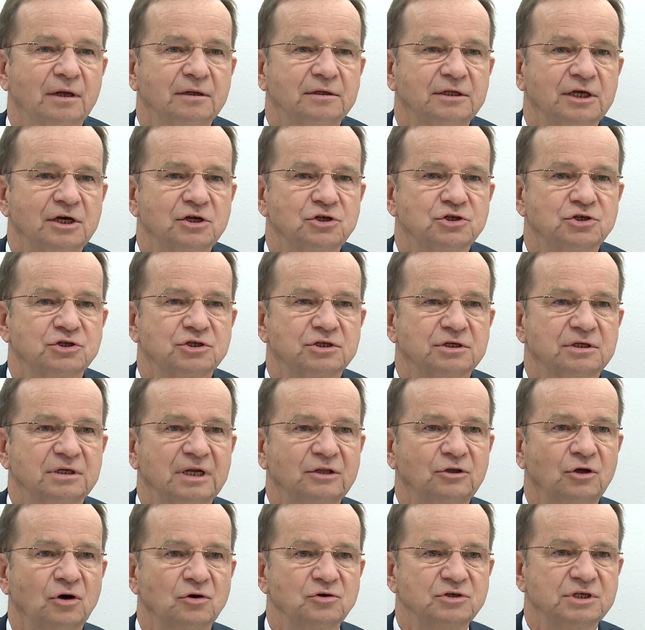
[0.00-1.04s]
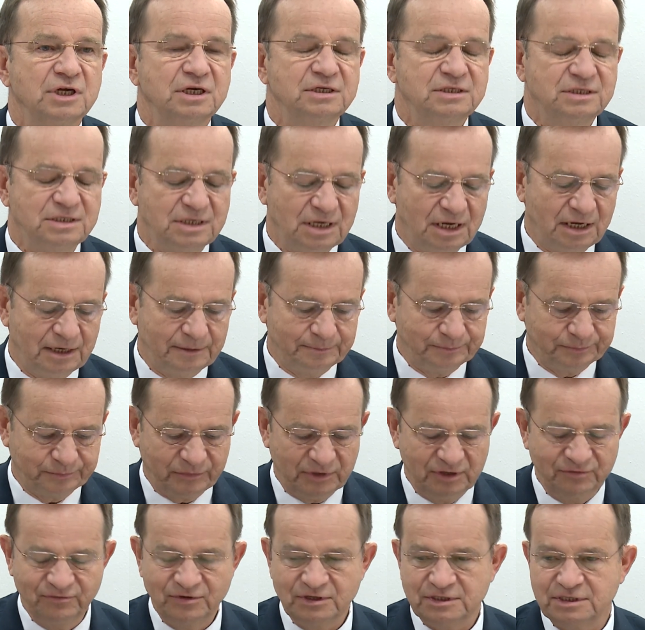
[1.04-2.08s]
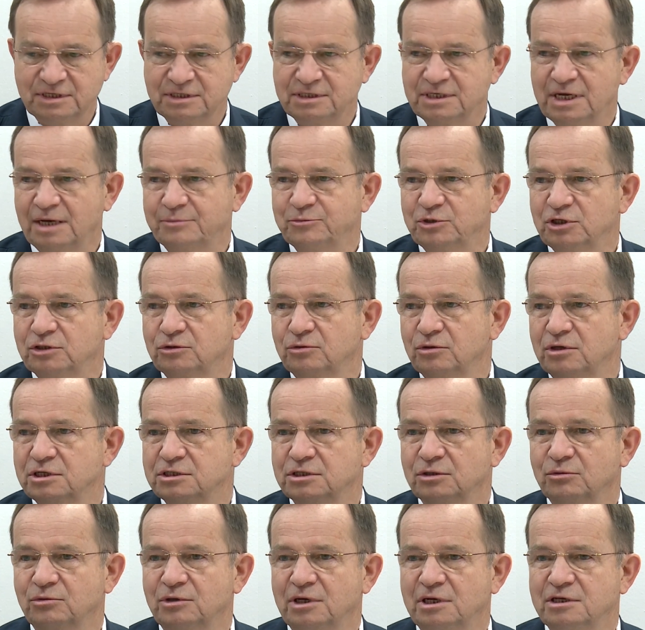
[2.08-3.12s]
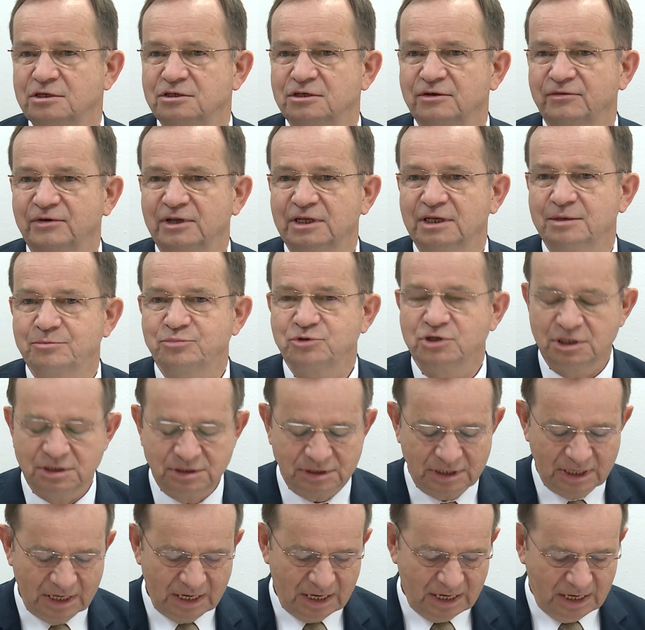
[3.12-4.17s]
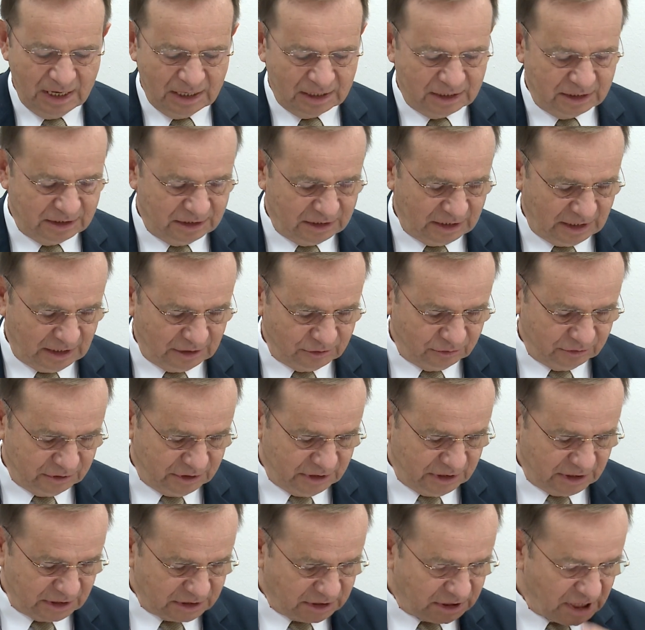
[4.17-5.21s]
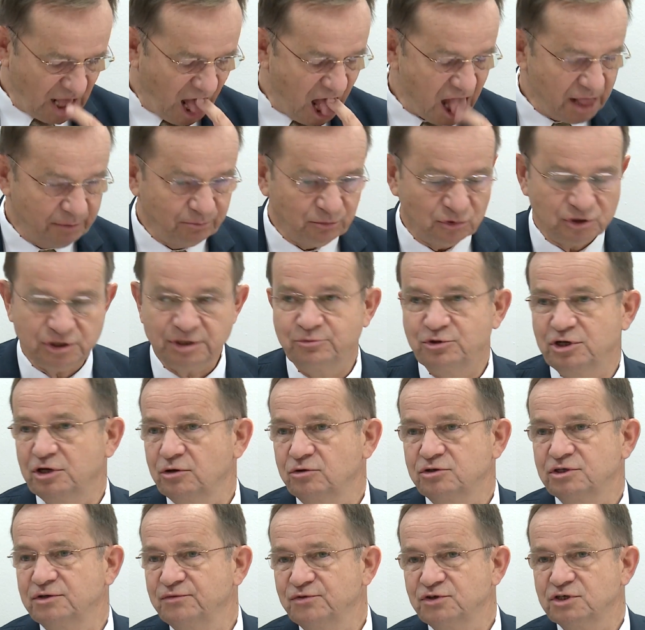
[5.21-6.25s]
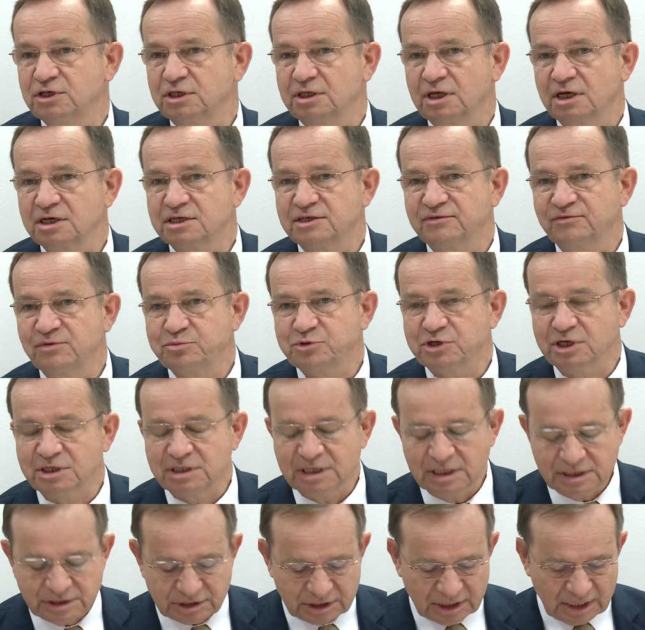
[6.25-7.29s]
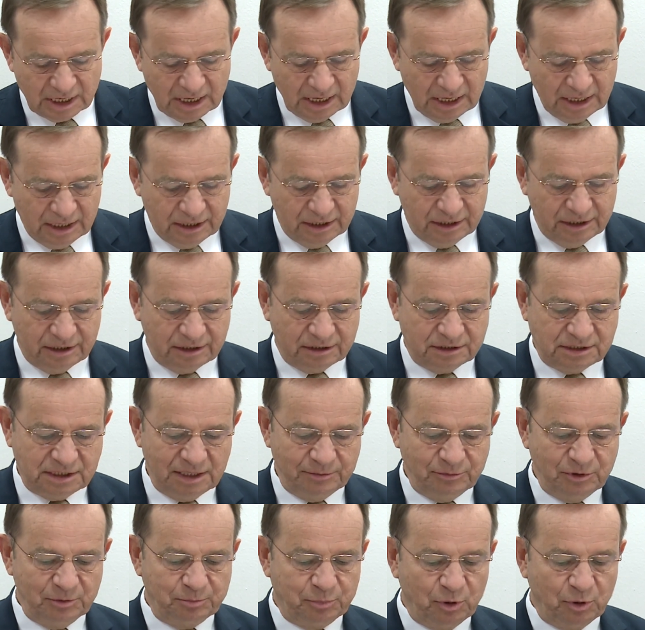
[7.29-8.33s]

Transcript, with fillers: też nadążać za inwestycjami, które są realizowane przez Generalną Dyrekcję. Możemy je oczywiście także wyprzedzać. Chcemy